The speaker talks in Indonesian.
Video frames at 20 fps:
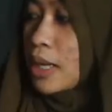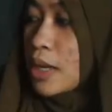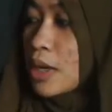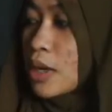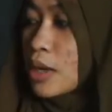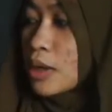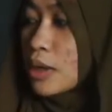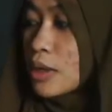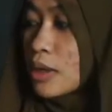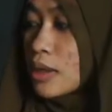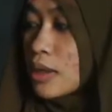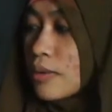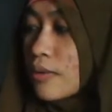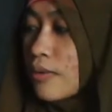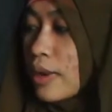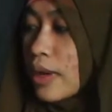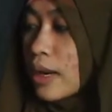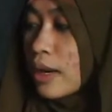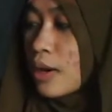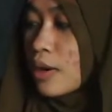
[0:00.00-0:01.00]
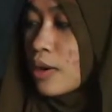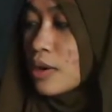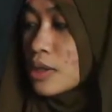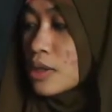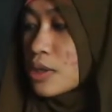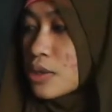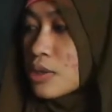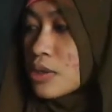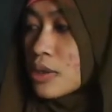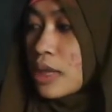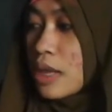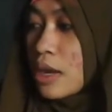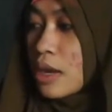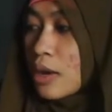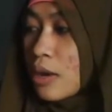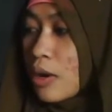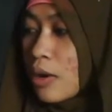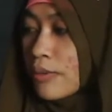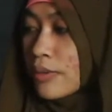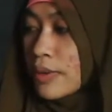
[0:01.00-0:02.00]
include various
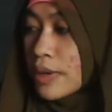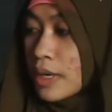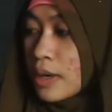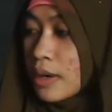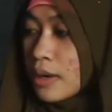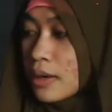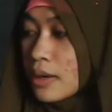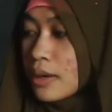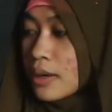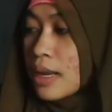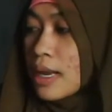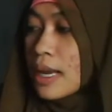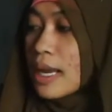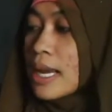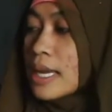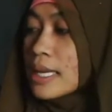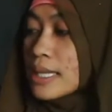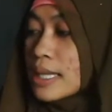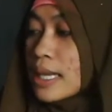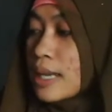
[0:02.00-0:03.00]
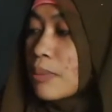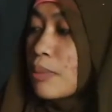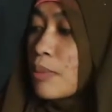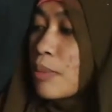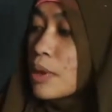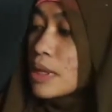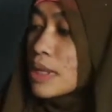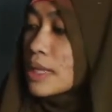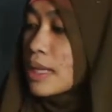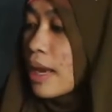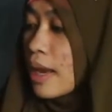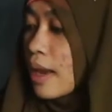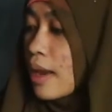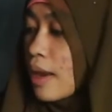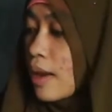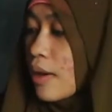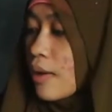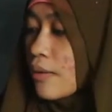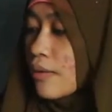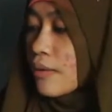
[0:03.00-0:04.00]
shutdown option, sleep mode
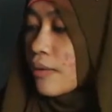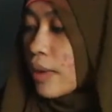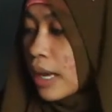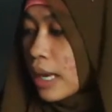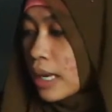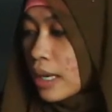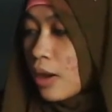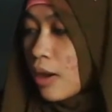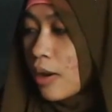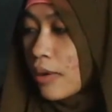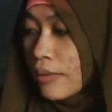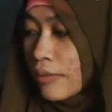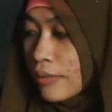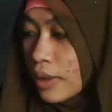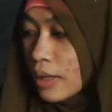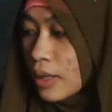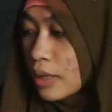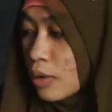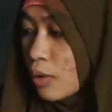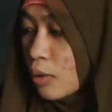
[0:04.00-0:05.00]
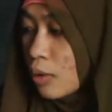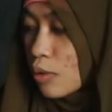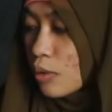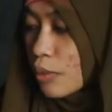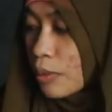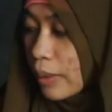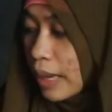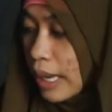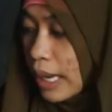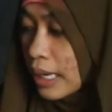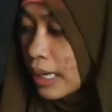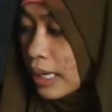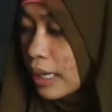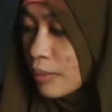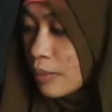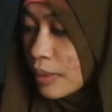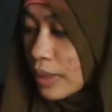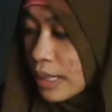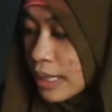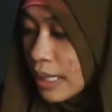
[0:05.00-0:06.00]
save, any open document,
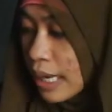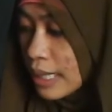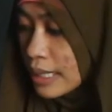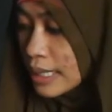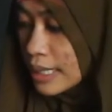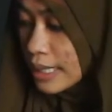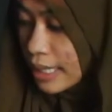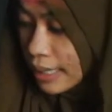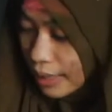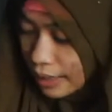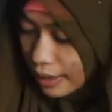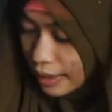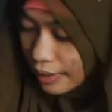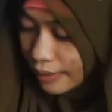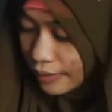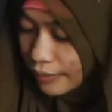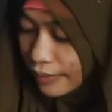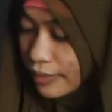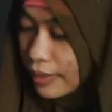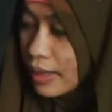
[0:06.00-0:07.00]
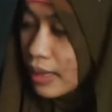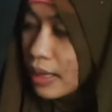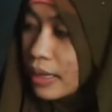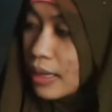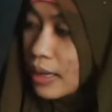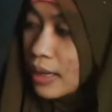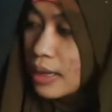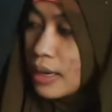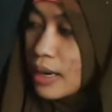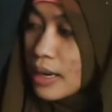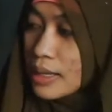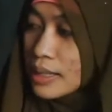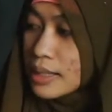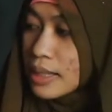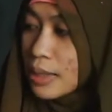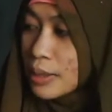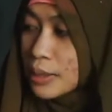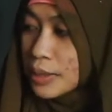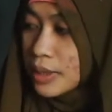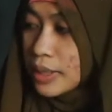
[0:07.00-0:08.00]
hibernate save. Dan
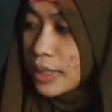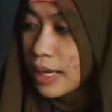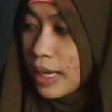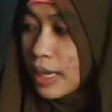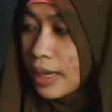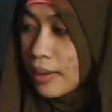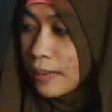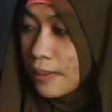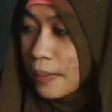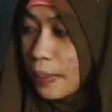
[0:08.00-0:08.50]
selanjutnya